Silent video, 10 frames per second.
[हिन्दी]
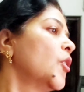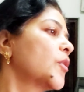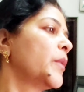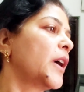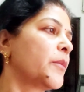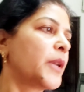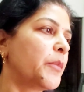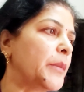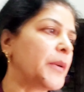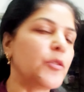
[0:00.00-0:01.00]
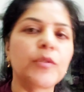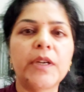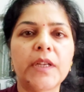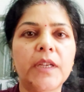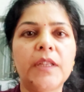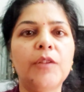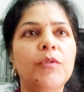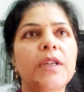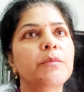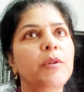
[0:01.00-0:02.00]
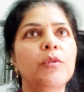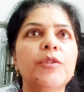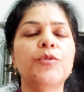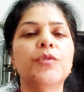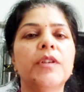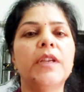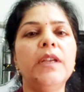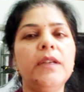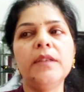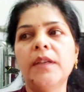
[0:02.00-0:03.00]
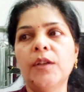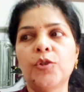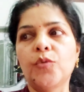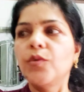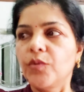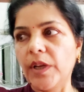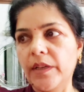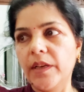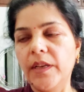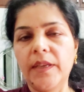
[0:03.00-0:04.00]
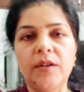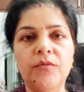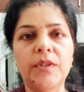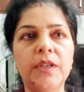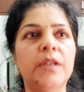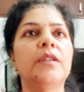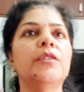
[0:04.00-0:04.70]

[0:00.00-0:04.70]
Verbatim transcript: और बाहर मैंने पापड़ सुखा रखे थे वो आज बिल्कुल सूख गए हैं तो वो उठा के लेके आऊँगी